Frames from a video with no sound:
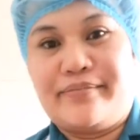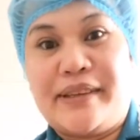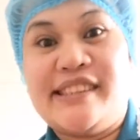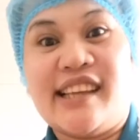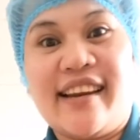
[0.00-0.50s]

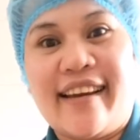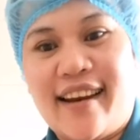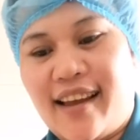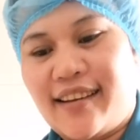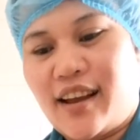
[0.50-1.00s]
pinsan ng
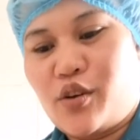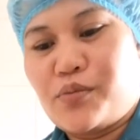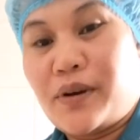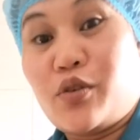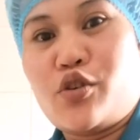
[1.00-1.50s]
halaga ko,
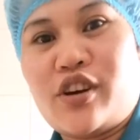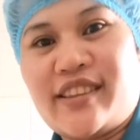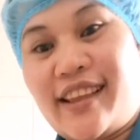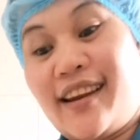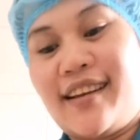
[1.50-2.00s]

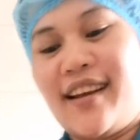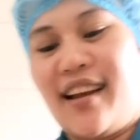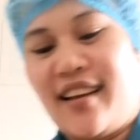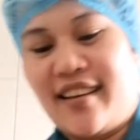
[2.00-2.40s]
makukulit talaga.